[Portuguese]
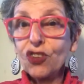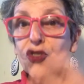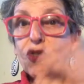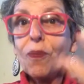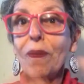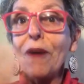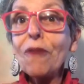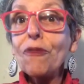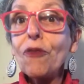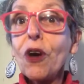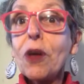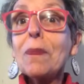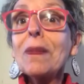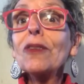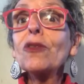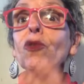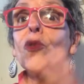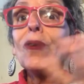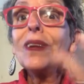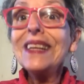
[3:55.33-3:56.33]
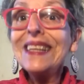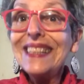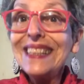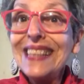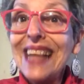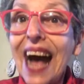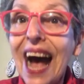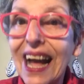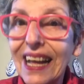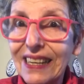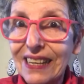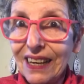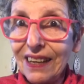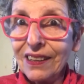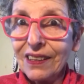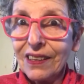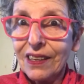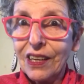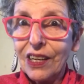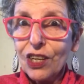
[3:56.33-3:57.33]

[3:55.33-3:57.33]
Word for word: de uma forma solidária,